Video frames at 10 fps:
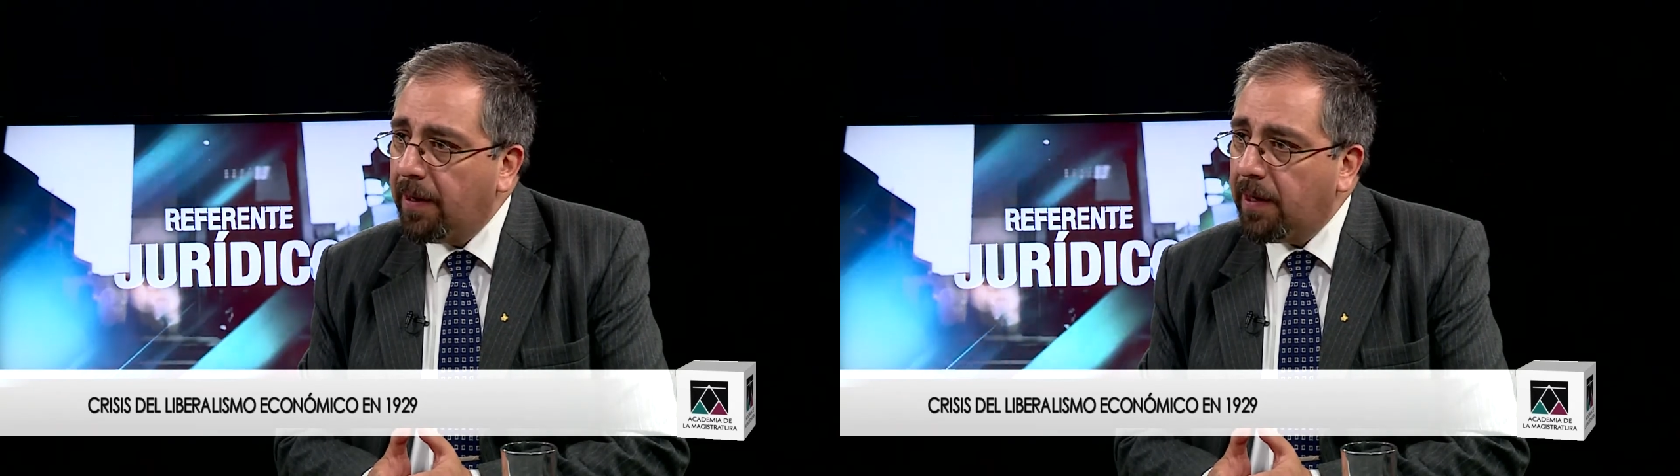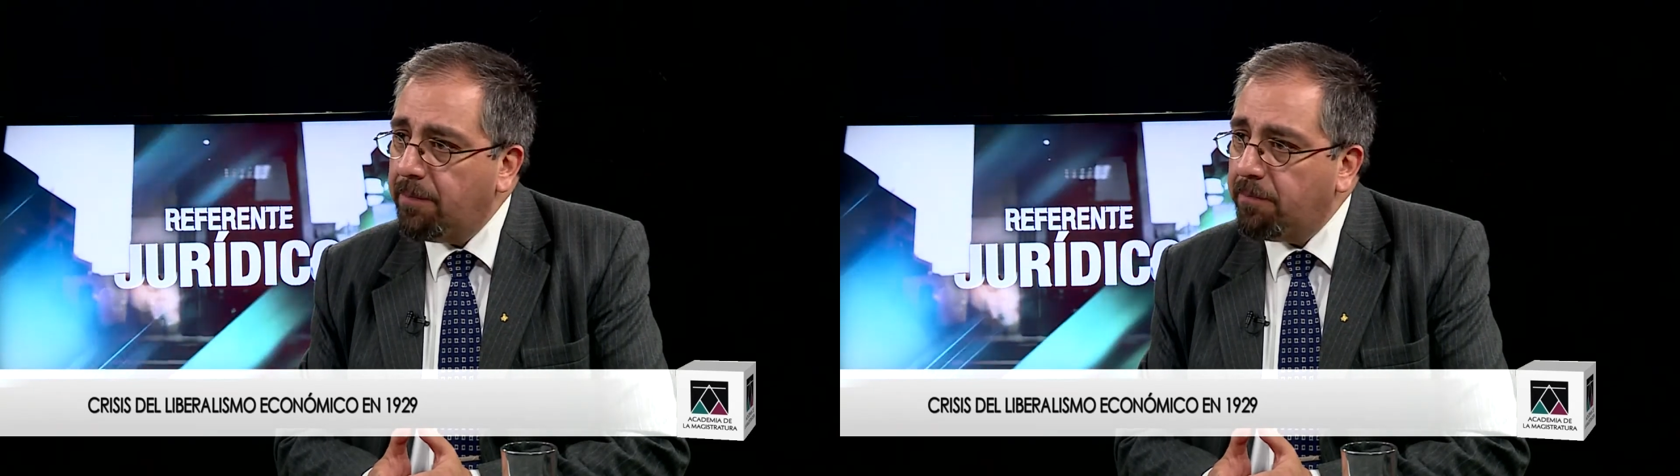
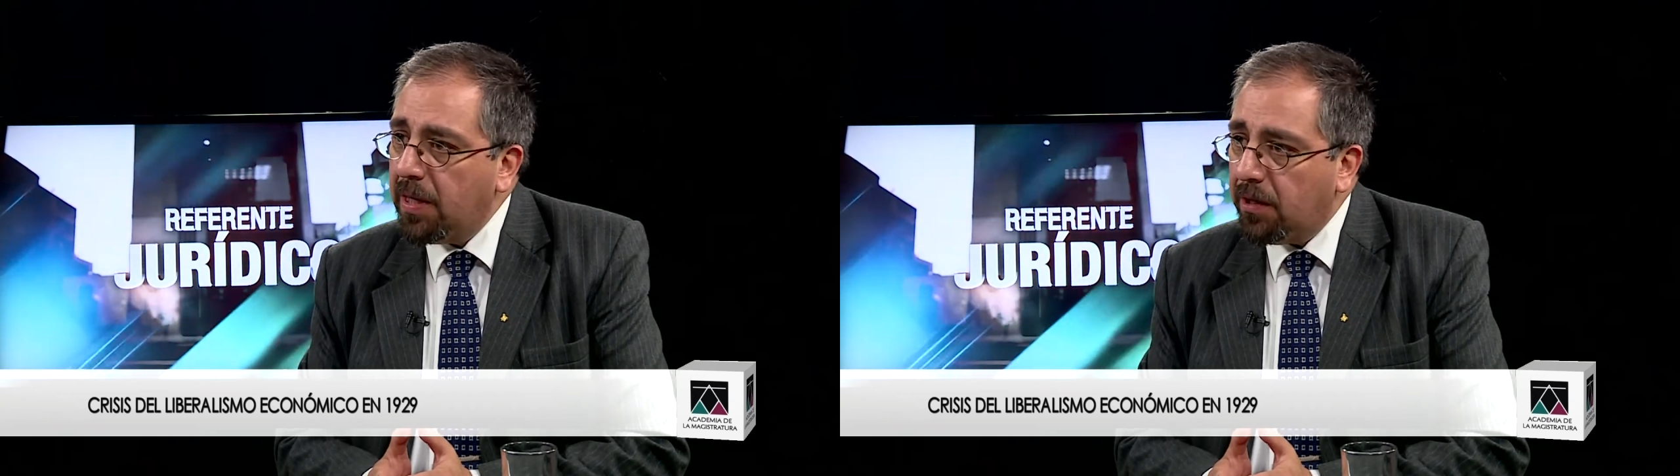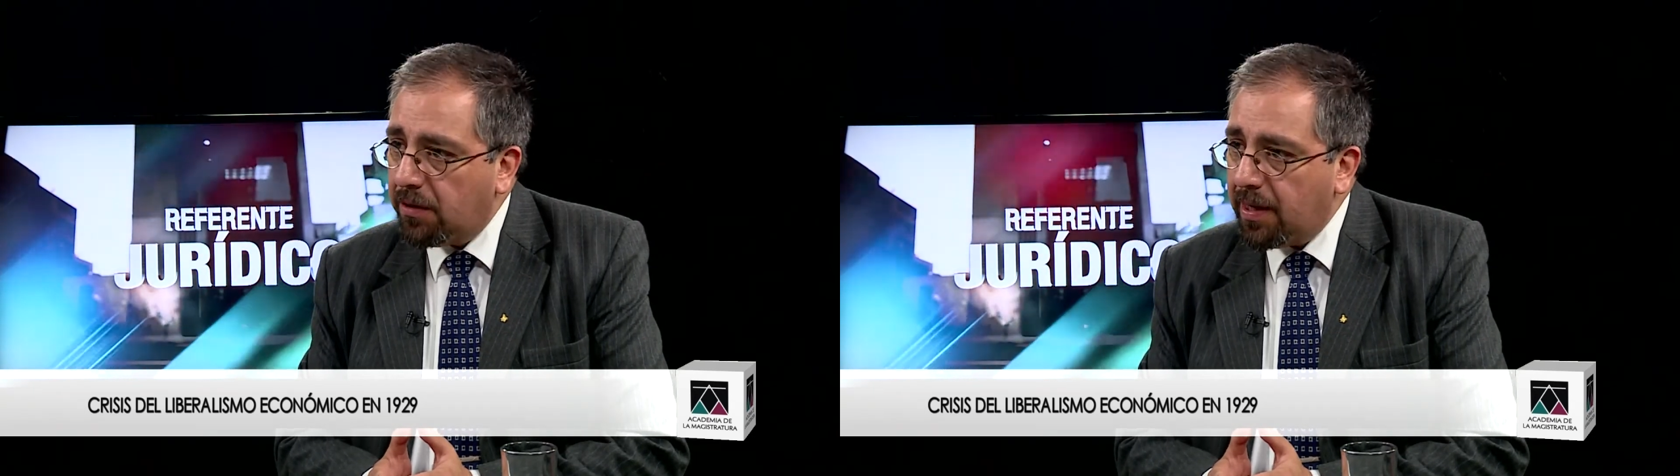que
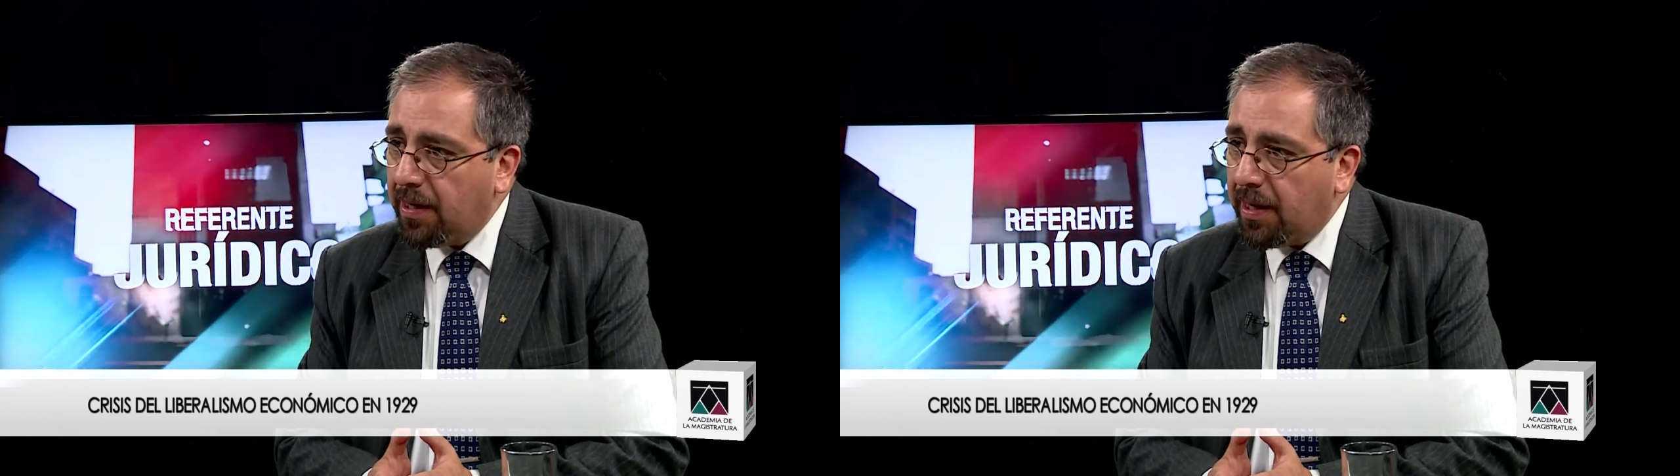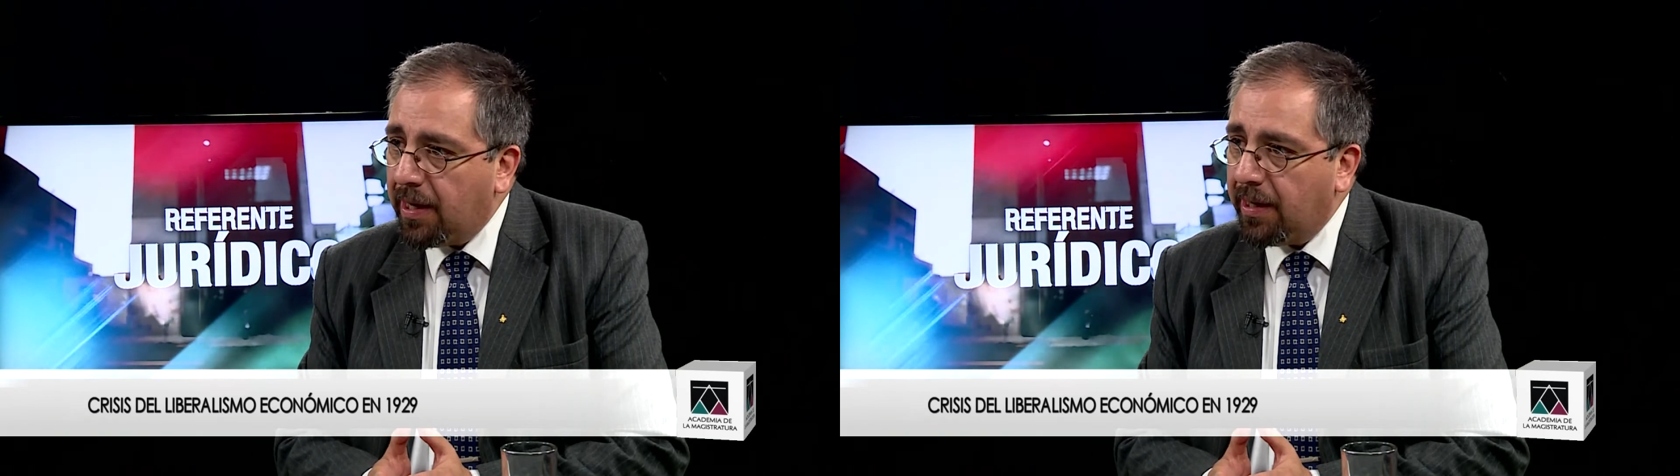
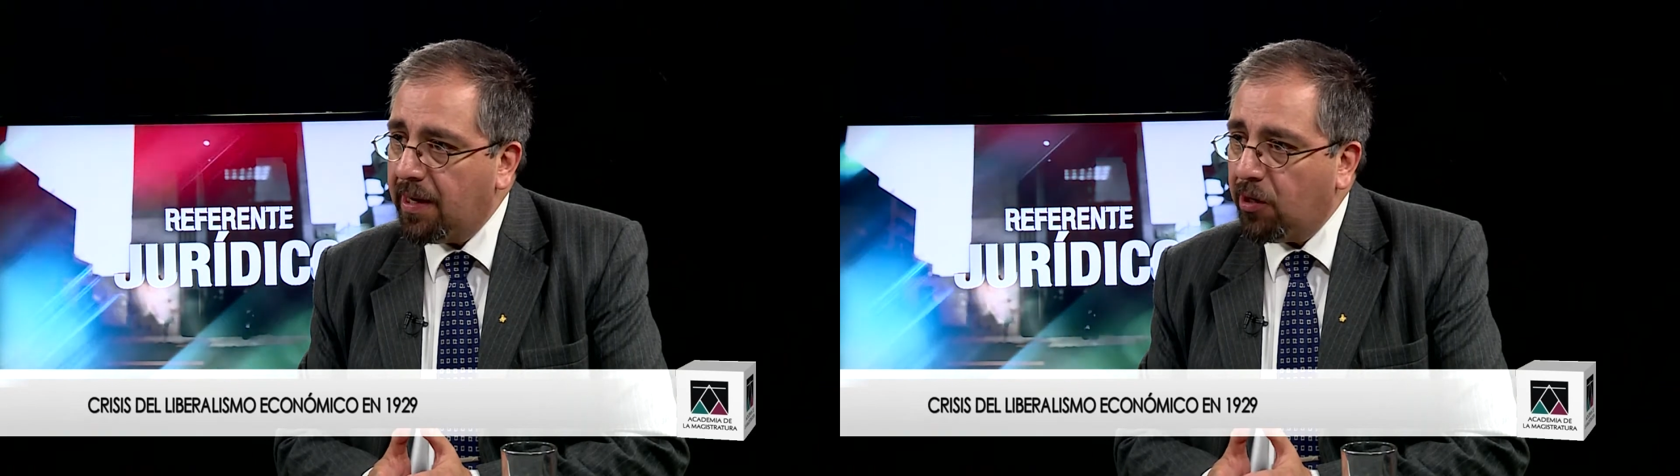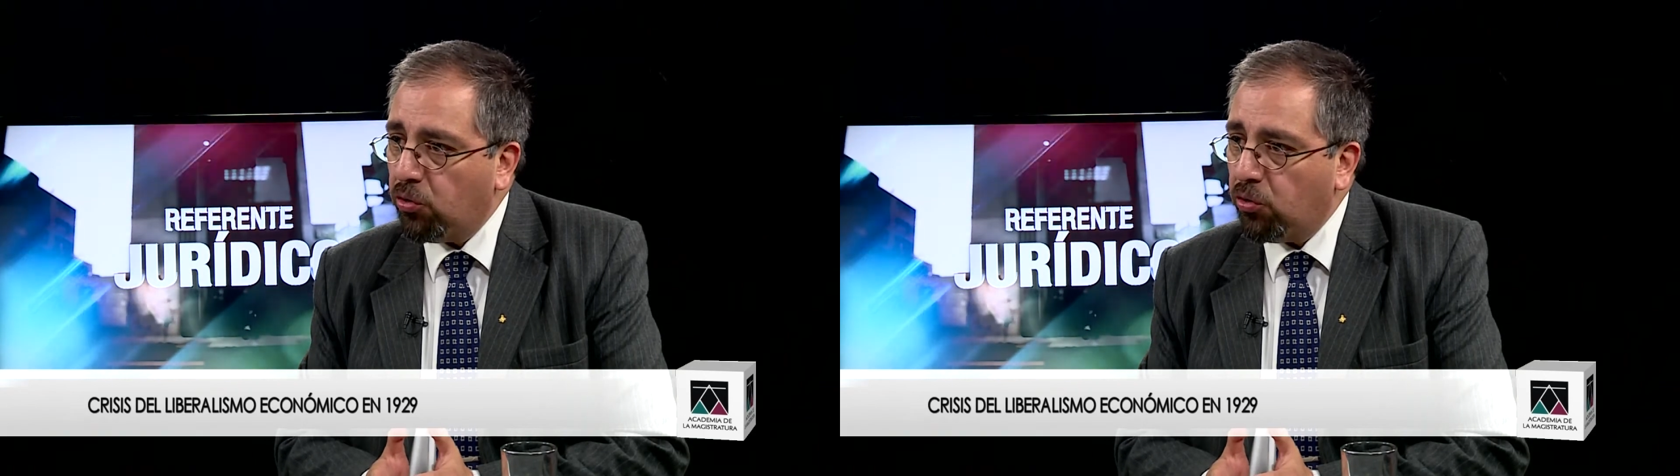empieza a crear